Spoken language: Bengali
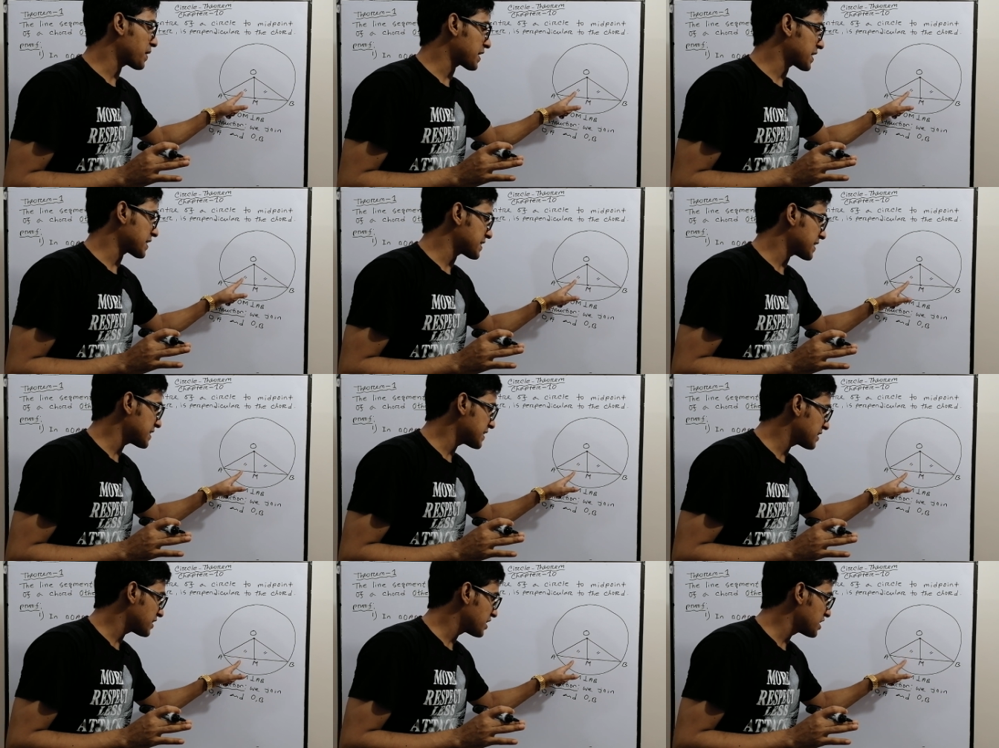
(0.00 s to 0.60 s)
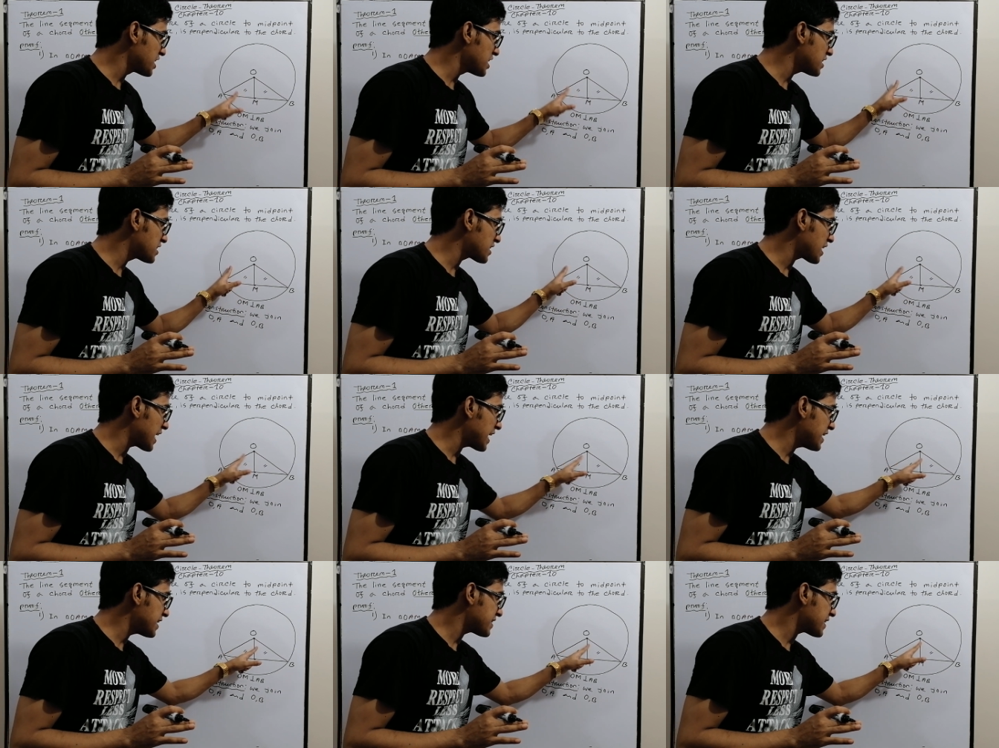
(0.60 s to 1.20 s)
পার্ট আছে এই যে থ্রি
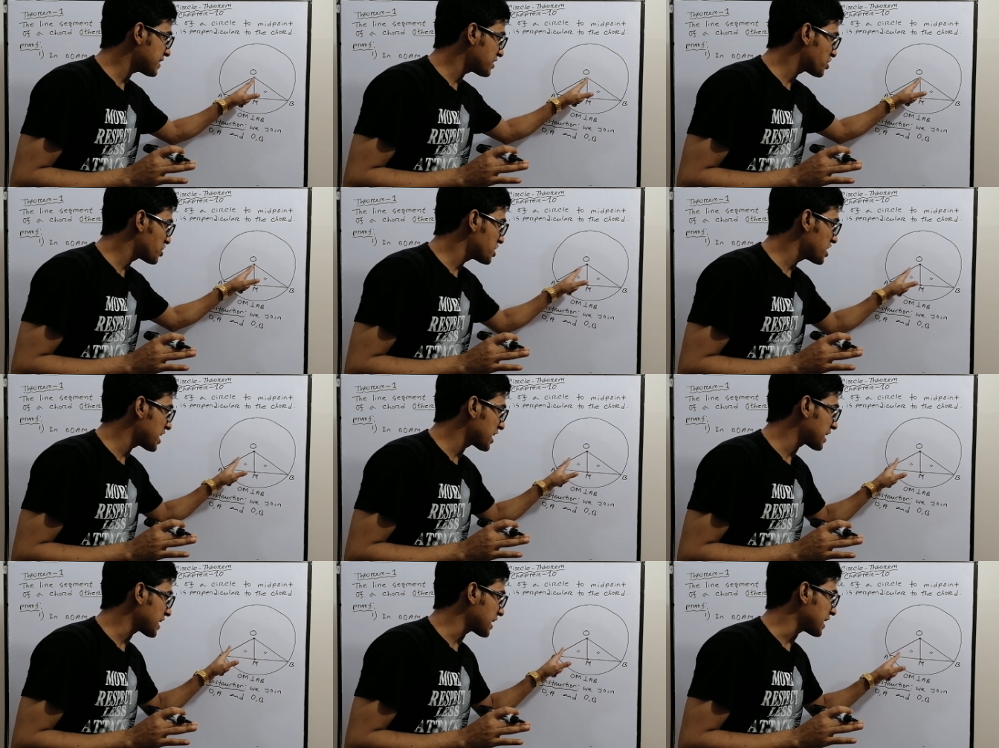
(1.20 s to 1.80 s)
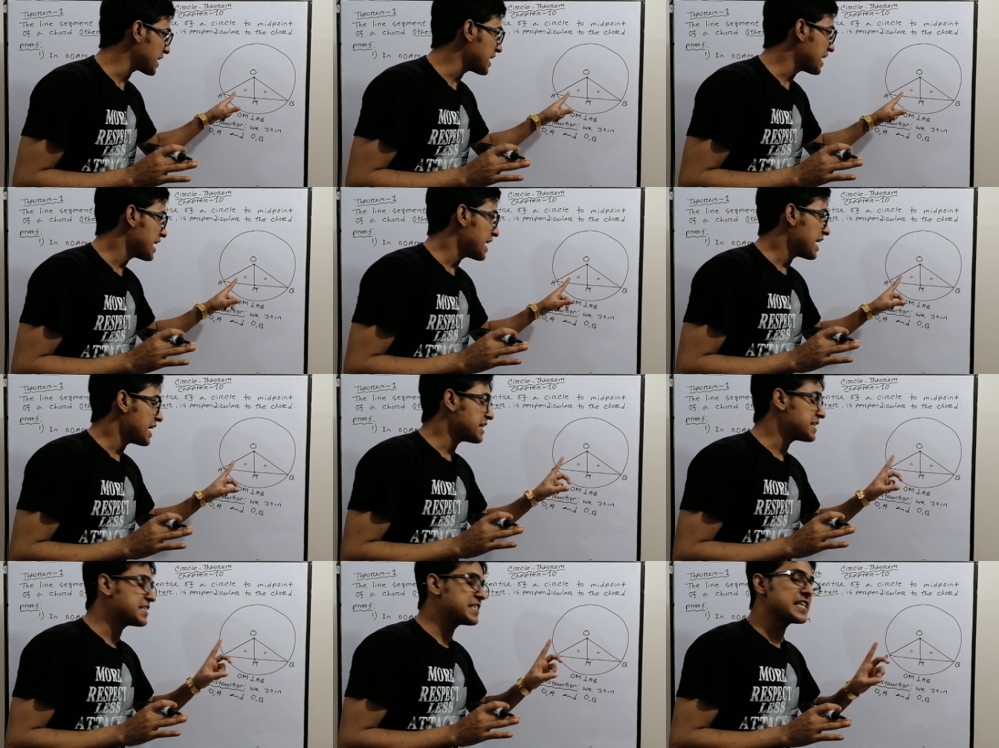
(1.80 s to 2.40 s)
সাইডস অ্যান্ড থ্রি অ্যাঙ্গেল
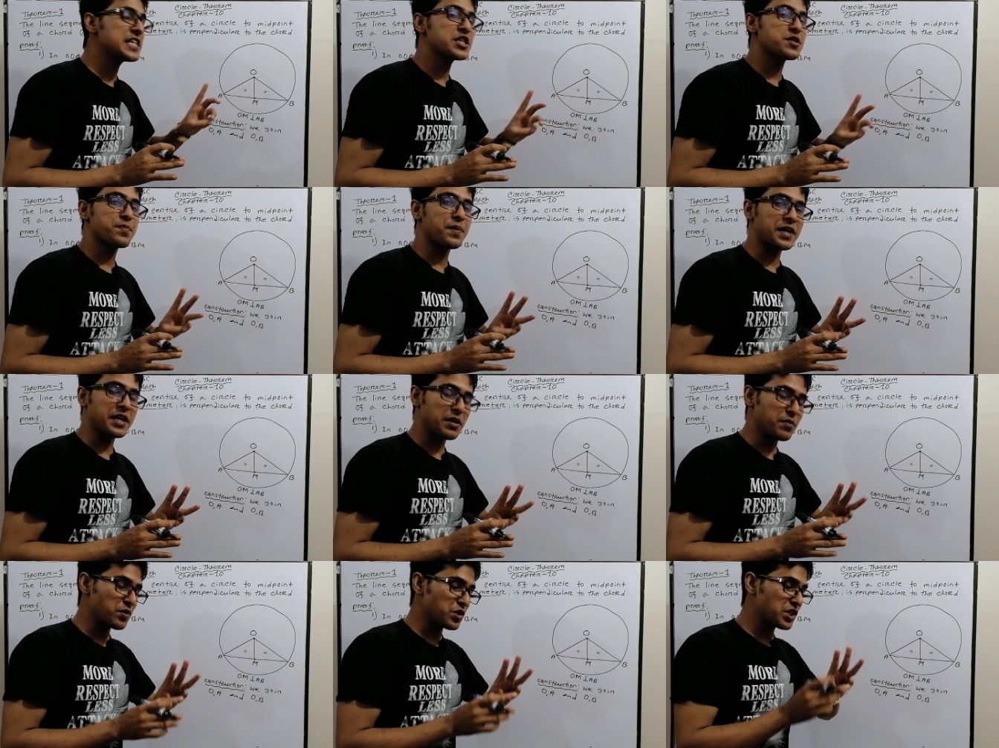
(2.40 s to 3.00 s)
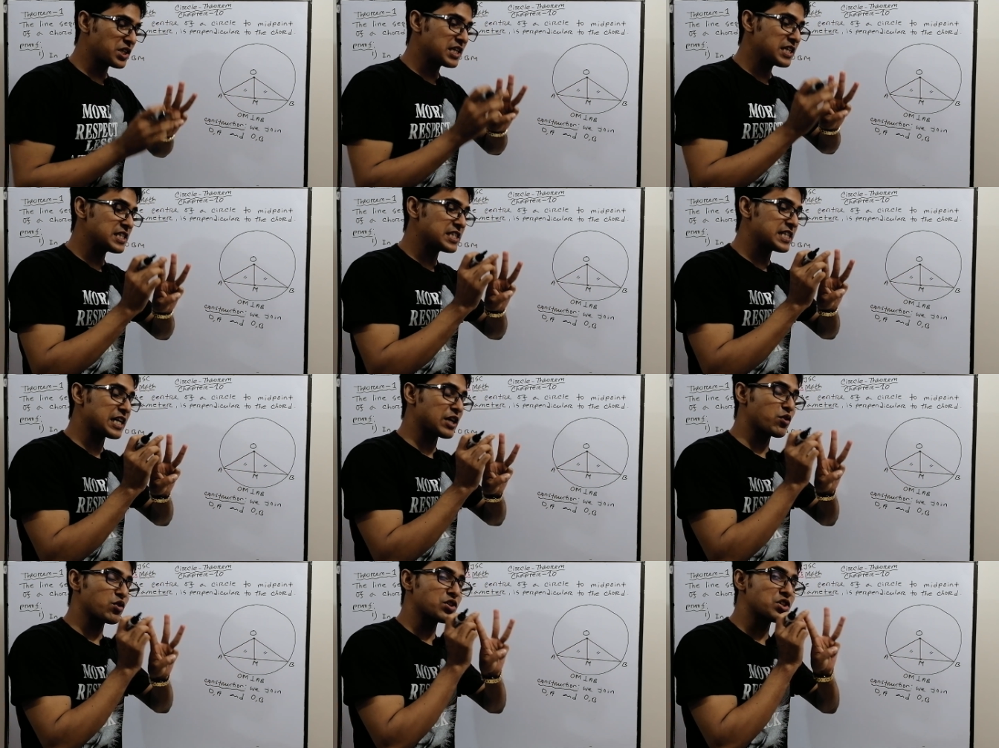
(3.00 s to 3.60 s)
এই সিক্স পার্টের মধ্যে
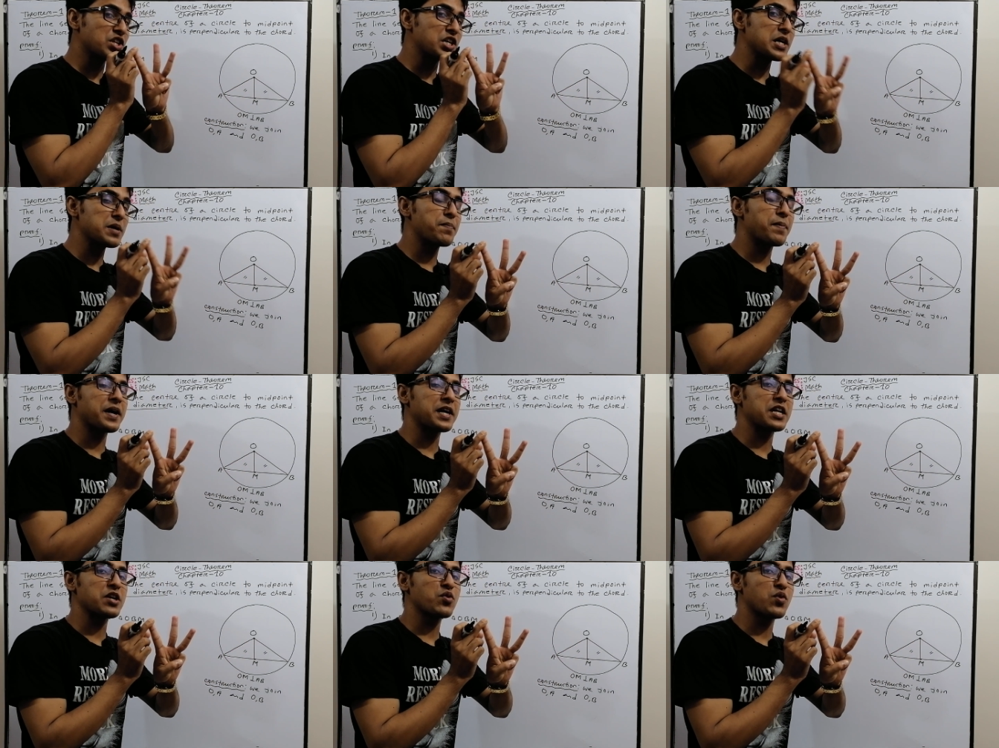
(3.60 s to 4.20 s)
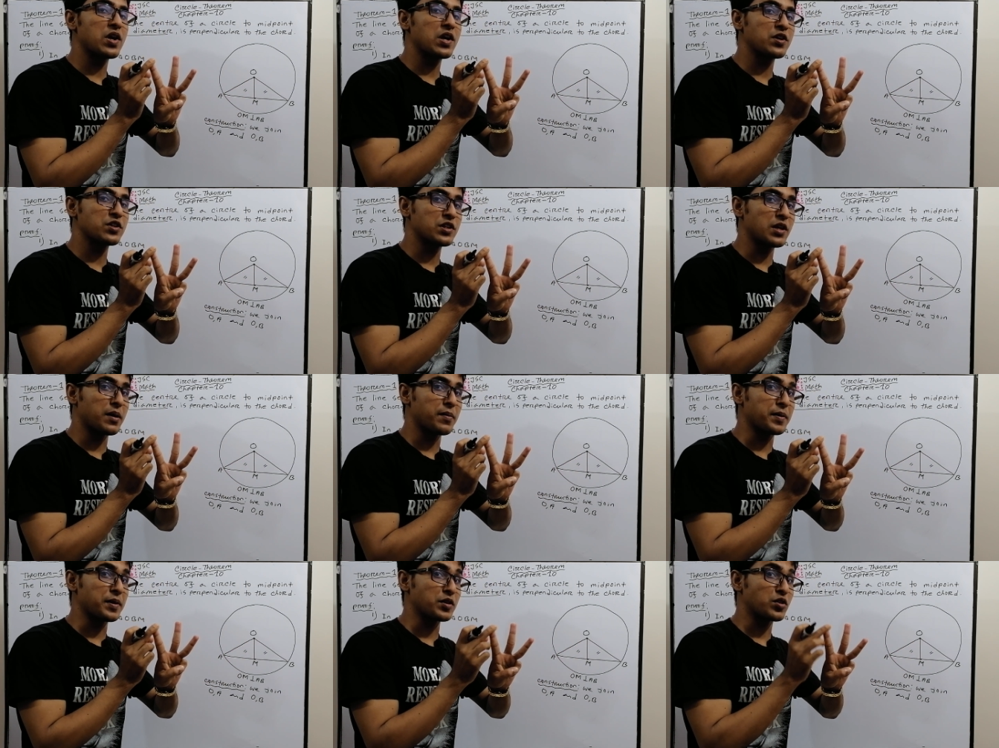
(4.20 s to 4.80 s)
যে কোনো থ্রি পার্ট ইকুয়াল
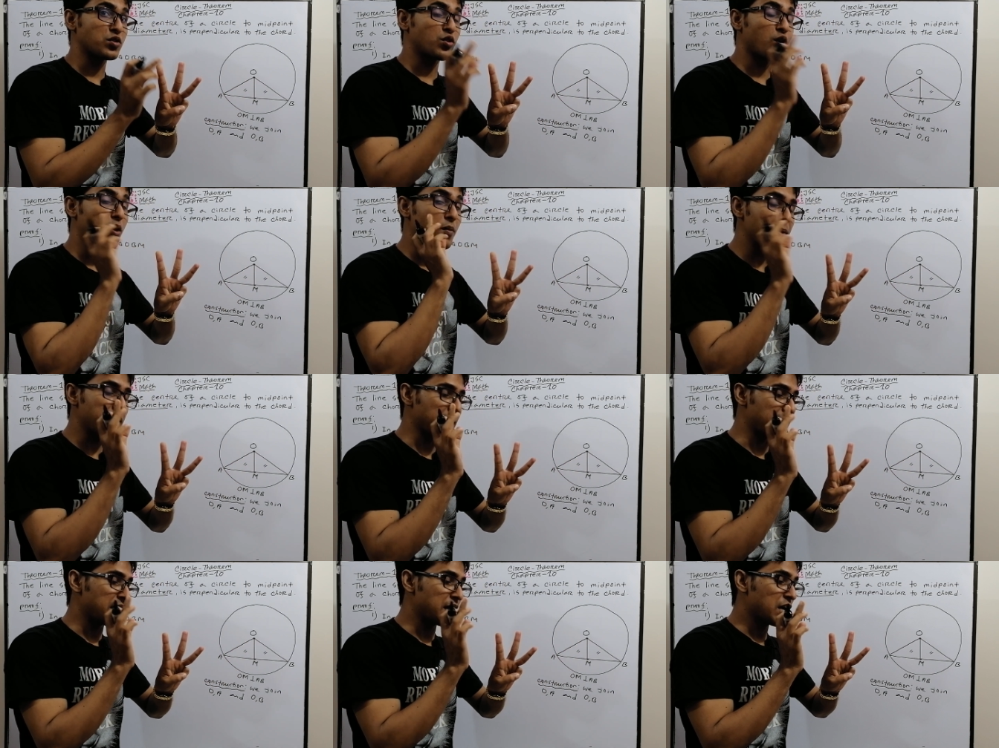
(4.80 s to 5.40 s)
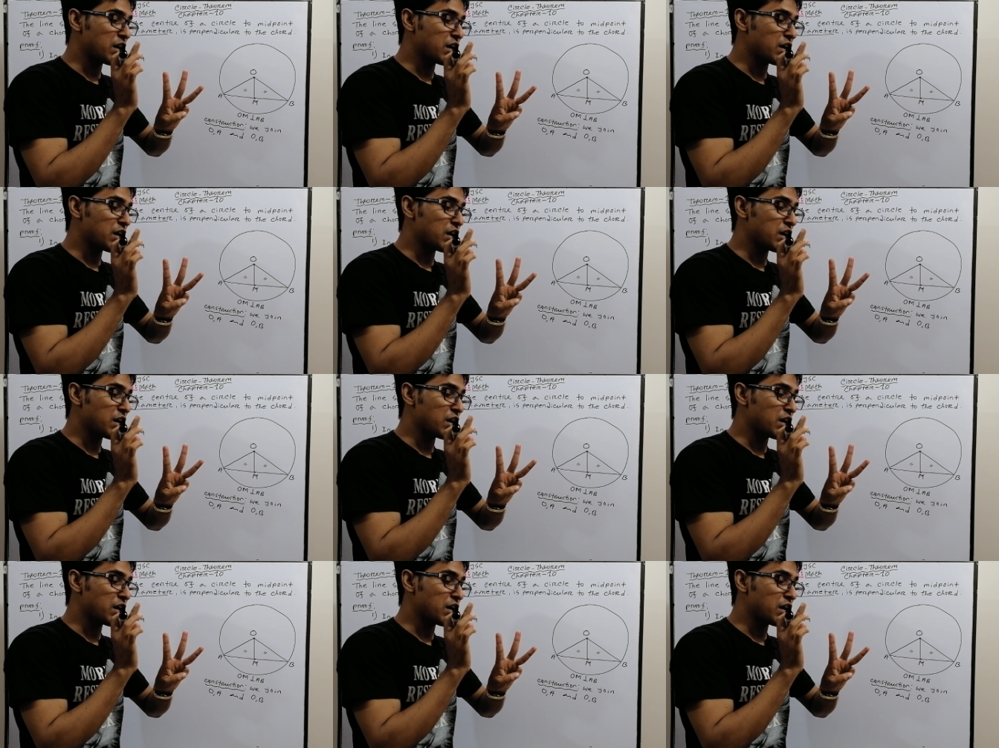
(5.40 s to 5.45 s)
হতে হবে তবে